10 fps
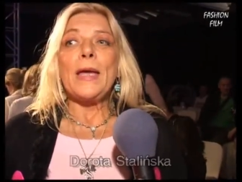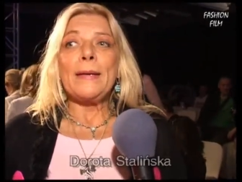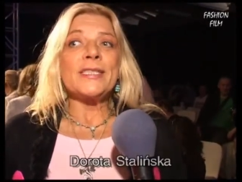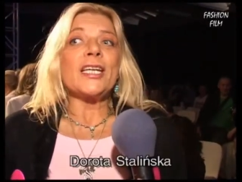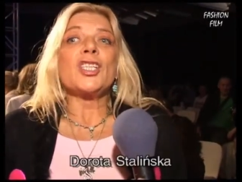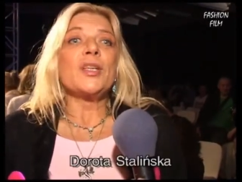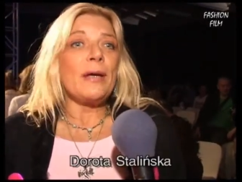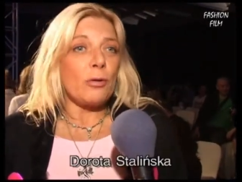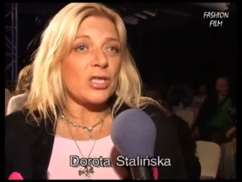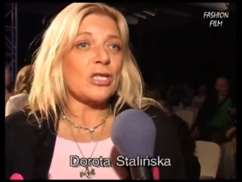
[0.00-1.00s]
Miałam
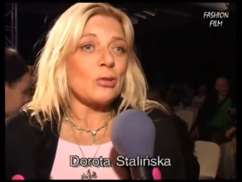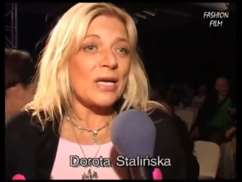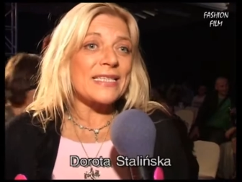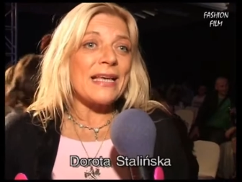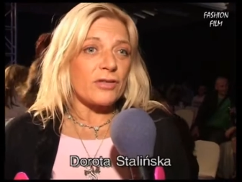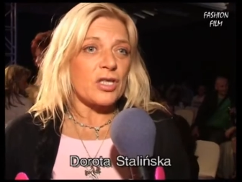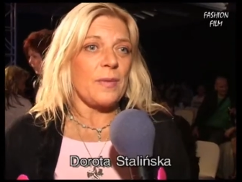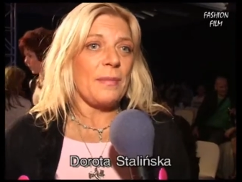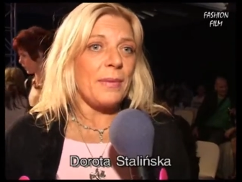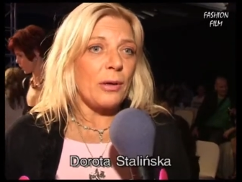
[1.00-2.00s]
strasznie mało czasu, jak
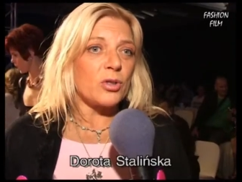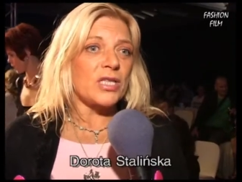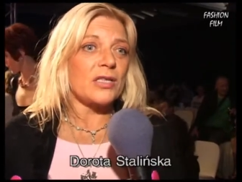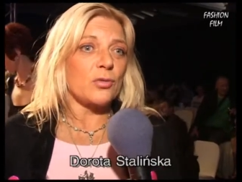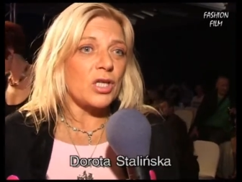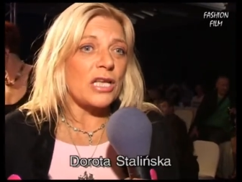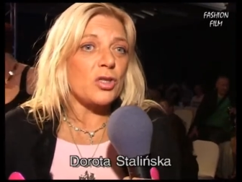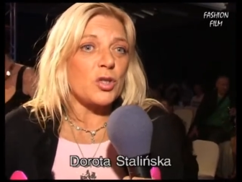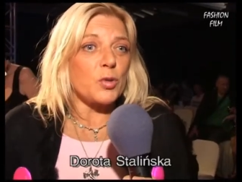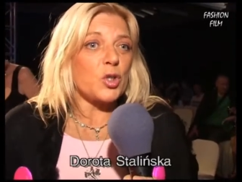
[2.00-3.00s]
zawsze mam mało czasu
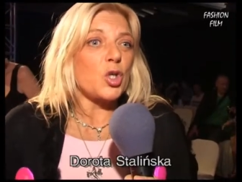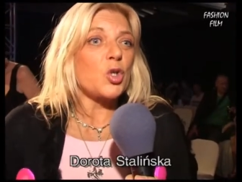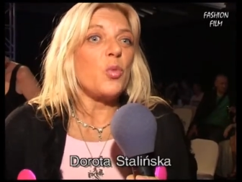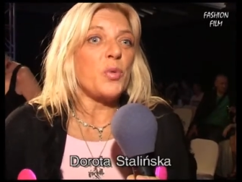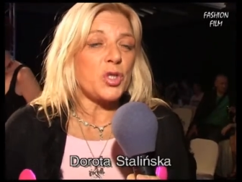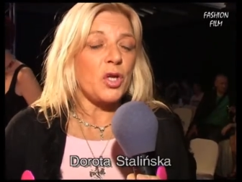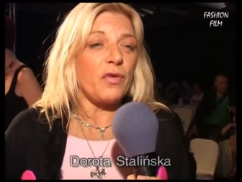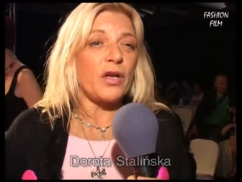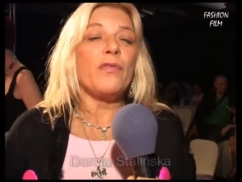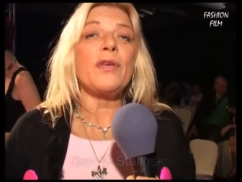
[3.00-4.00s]
za to, żeby coś kupić
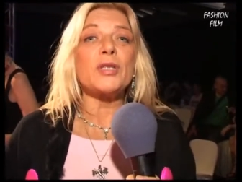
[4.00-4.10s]
nowego.